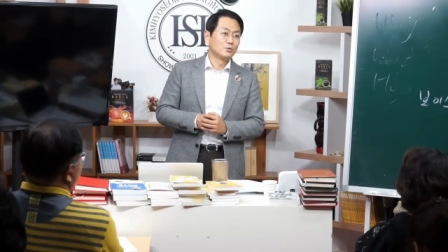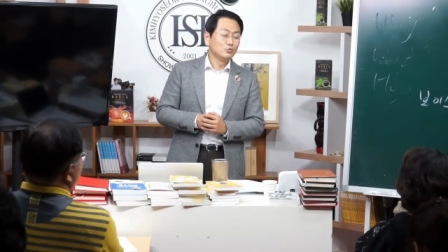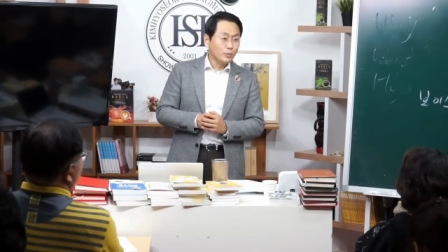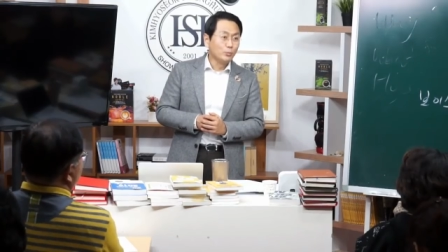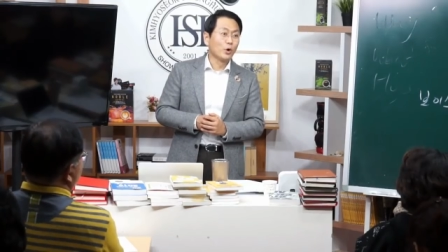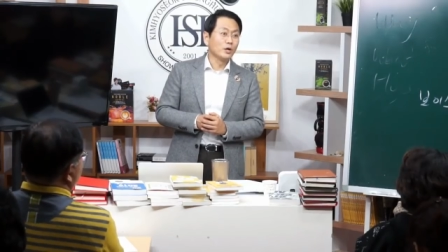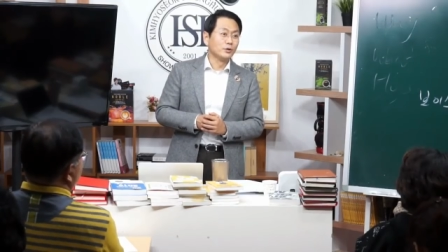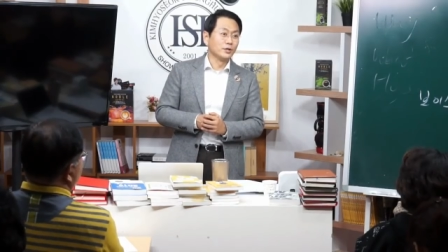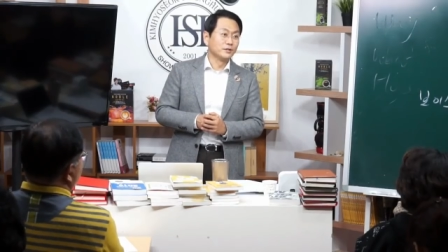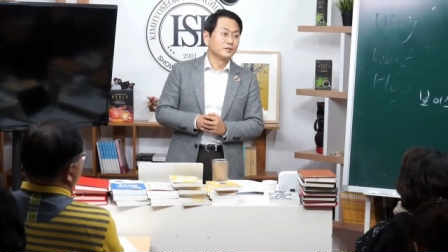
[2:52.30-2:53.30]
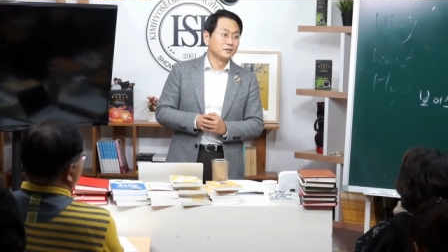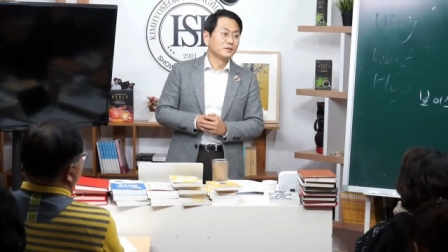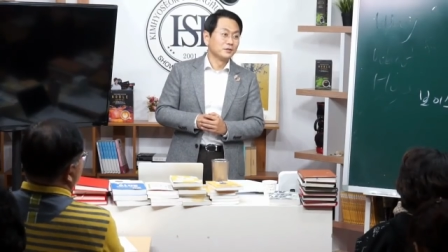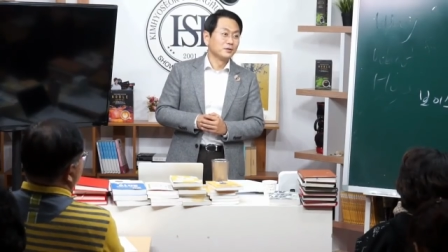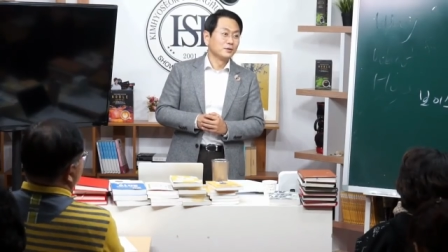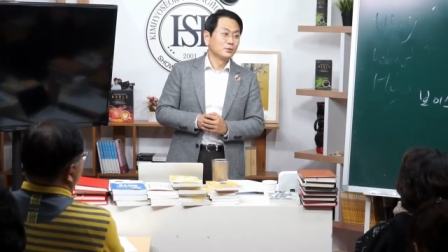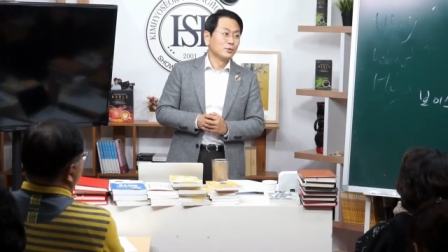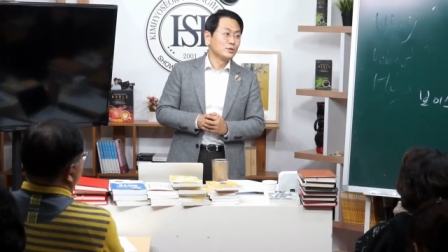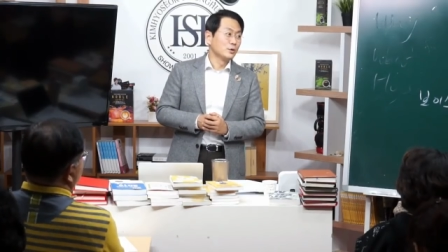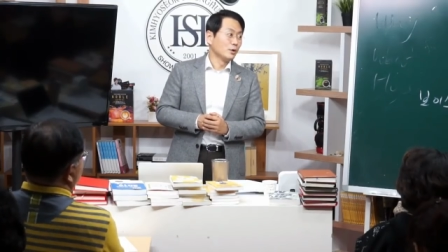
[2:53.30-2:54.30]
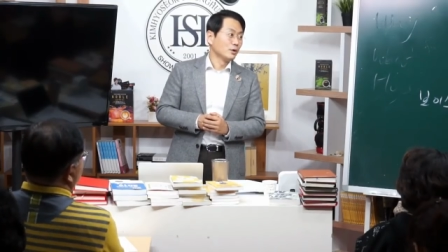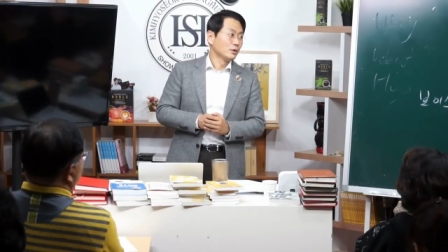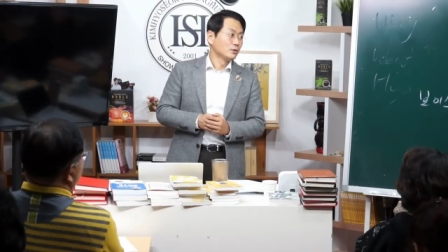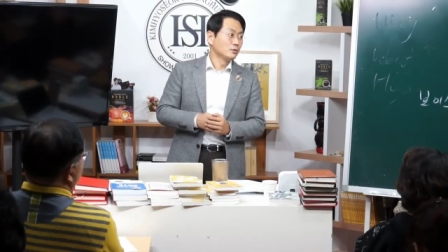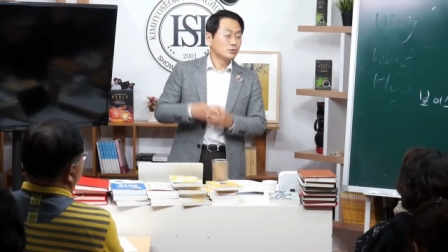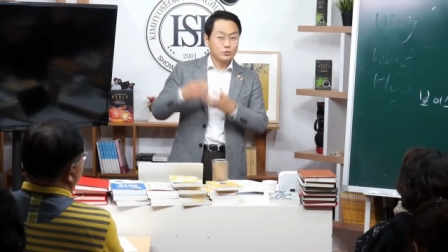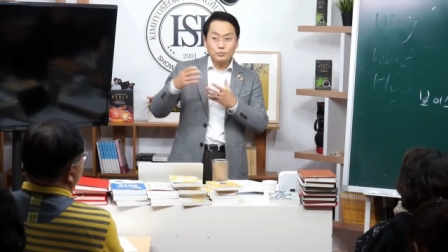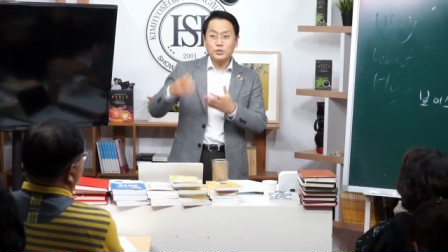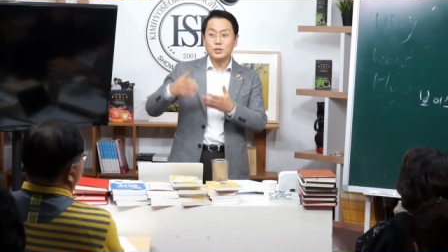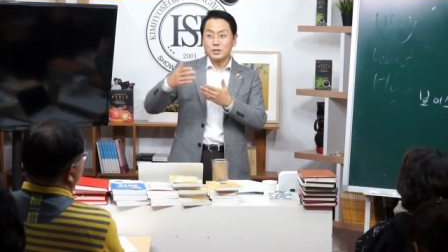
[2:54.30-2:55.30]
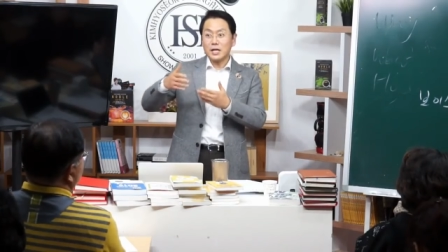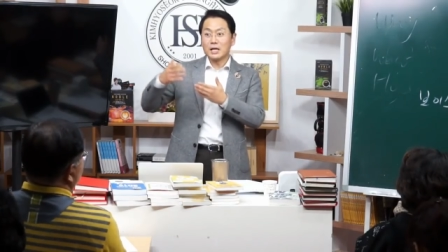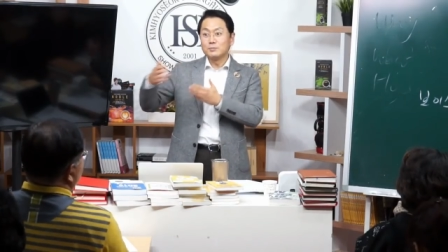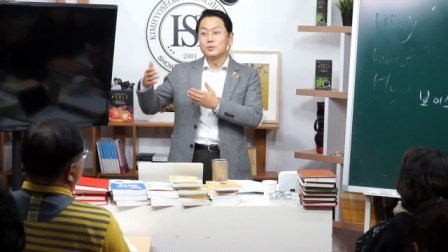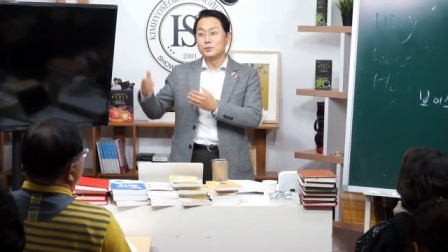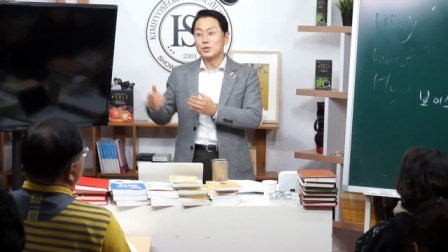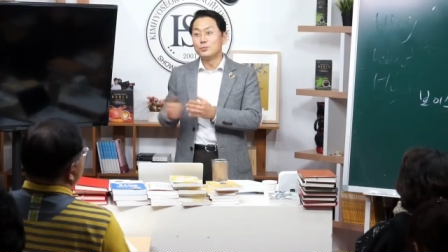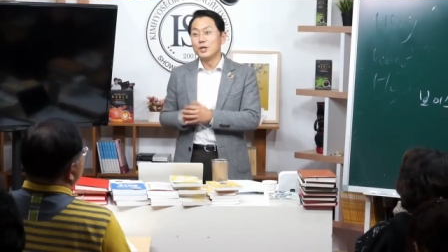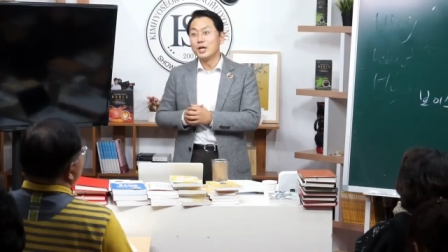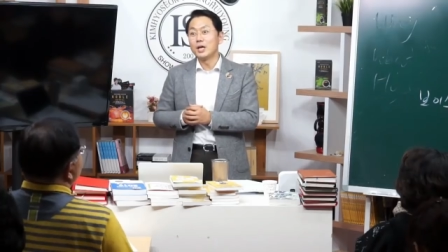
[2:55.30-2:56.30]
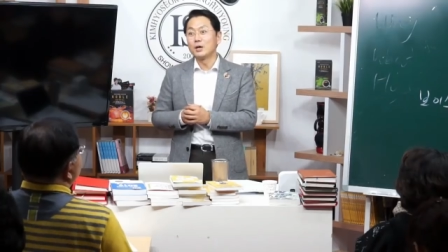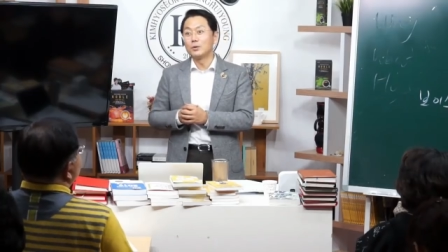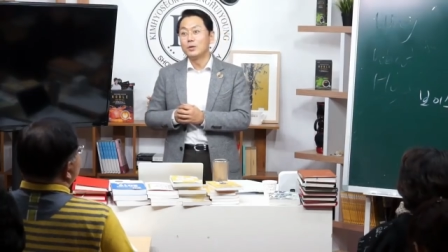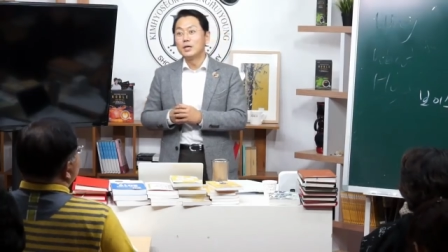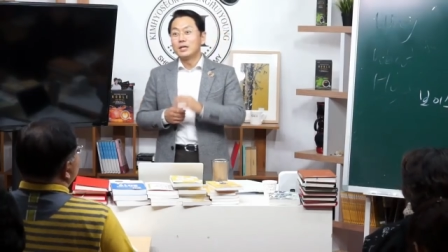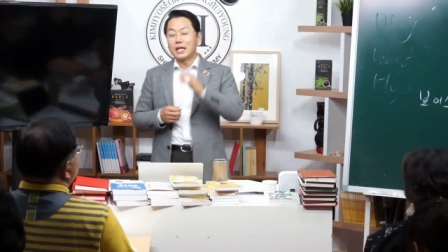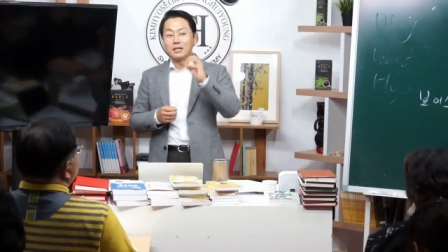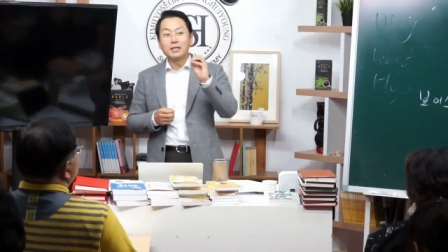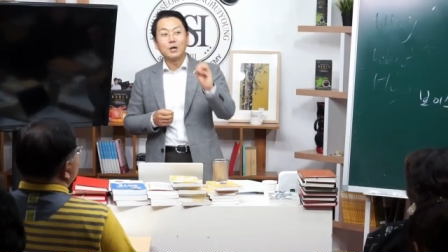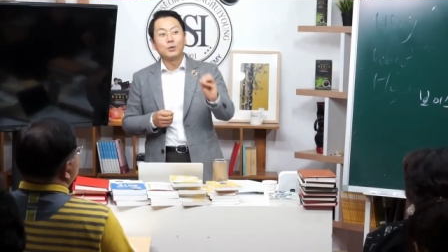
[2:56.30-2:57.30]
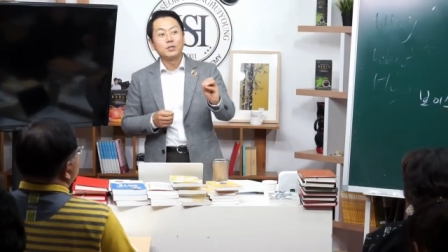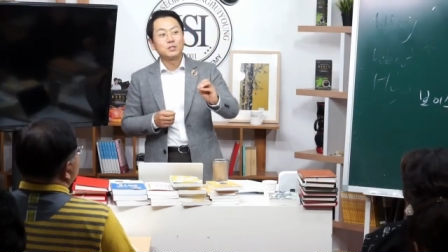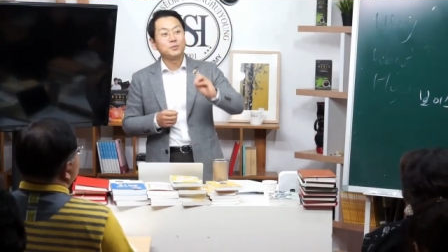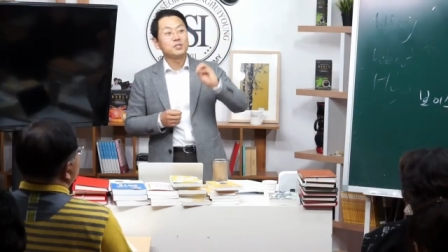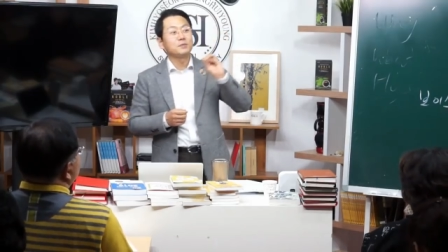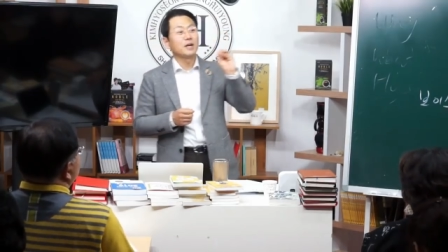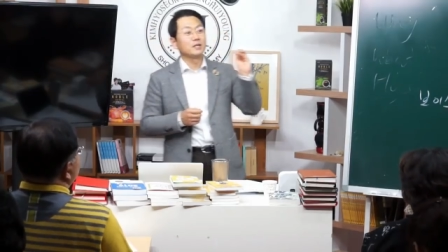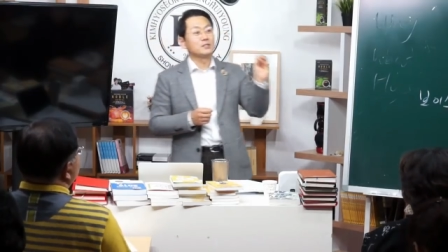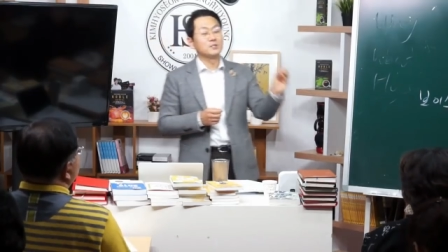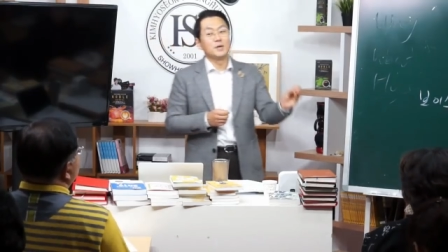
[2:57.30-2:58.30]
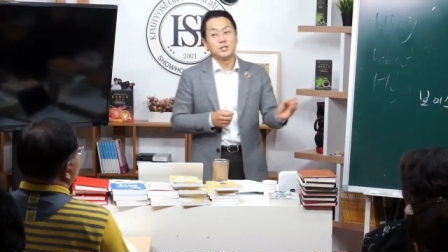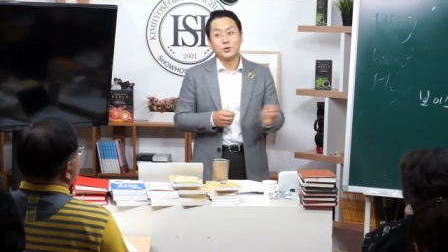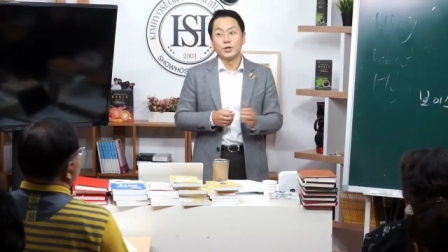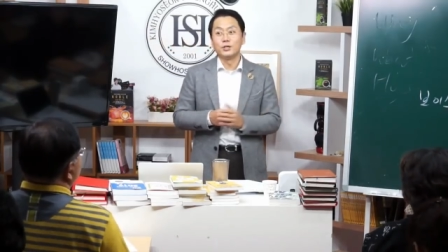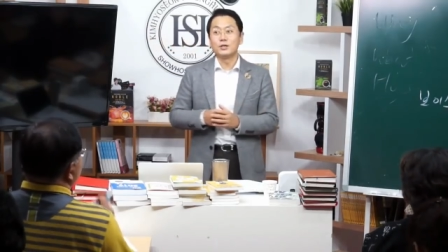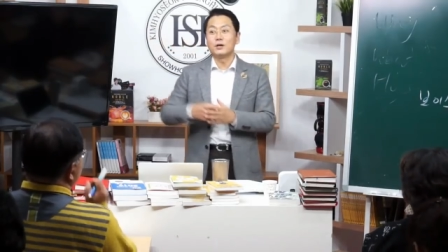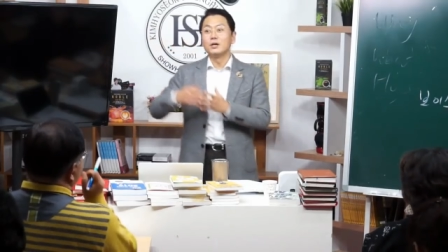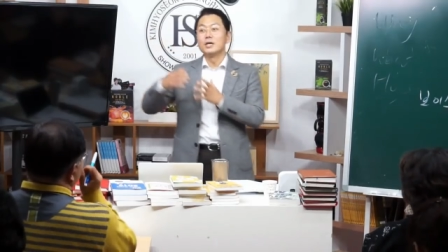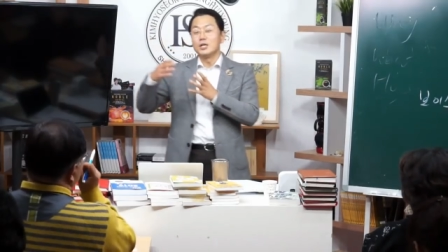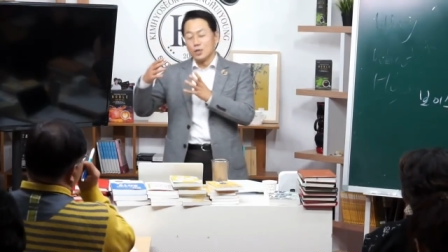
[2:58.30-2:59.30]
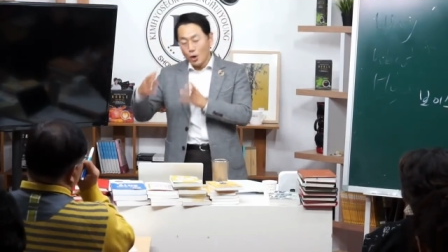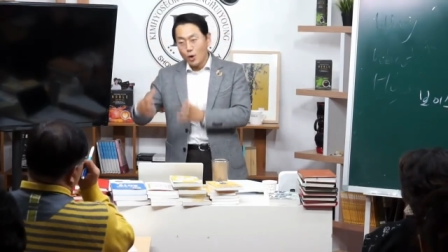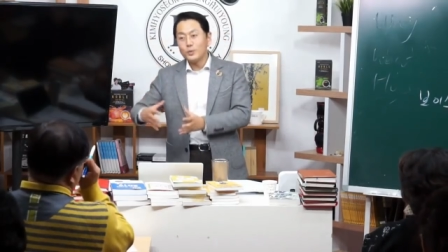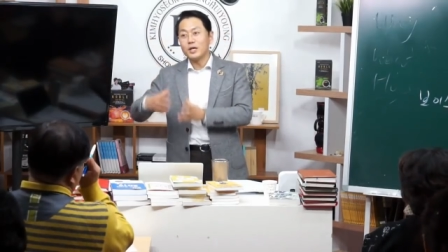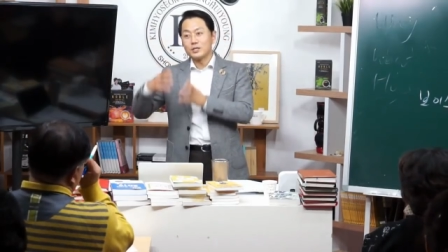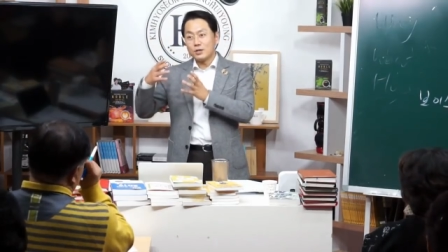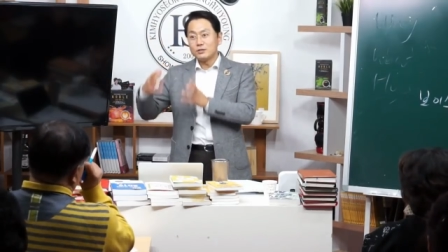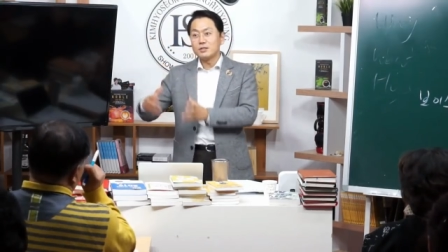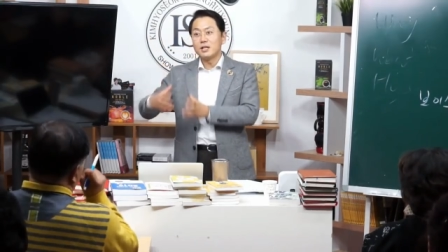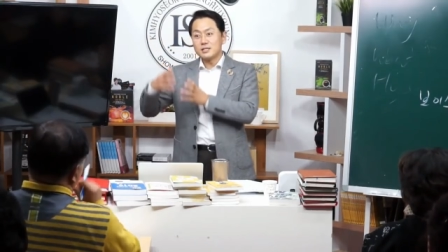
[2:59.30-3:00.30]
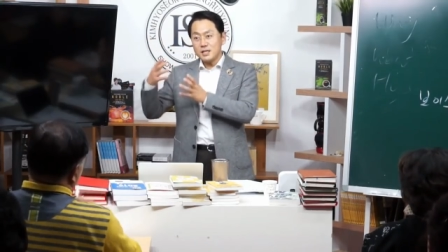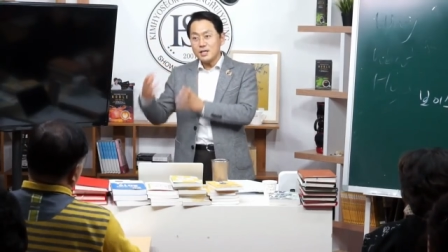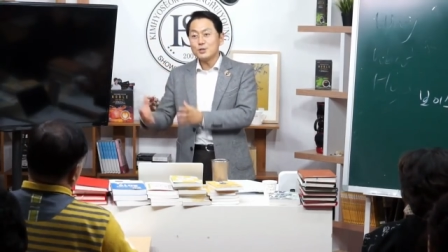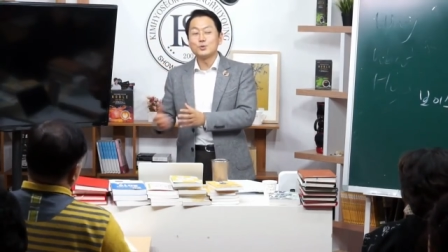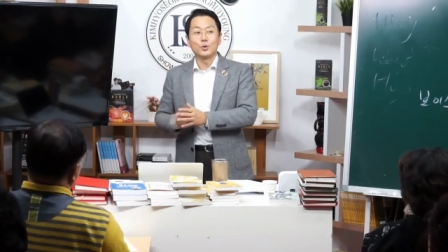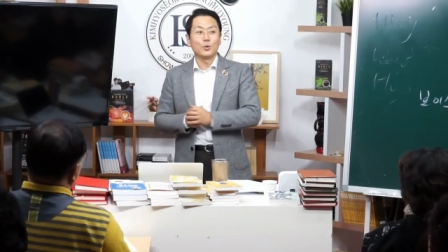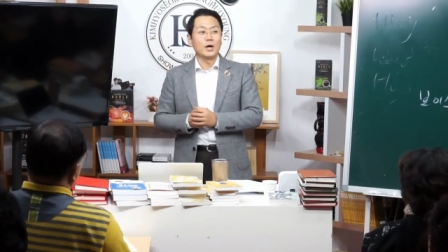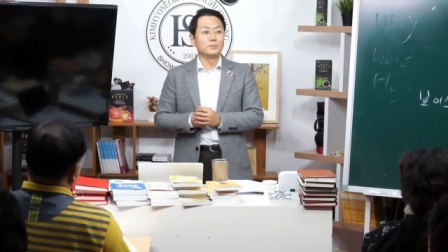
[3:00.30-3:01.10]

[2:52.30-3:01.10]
공부가 뭐라 이거예요. 도대체. 그리고 충분히 다른 부분 점을 얘기하고 다른 학원은 스피치만 가르치지만 저희는요 영업이나 설득이나 세일즈 쪽과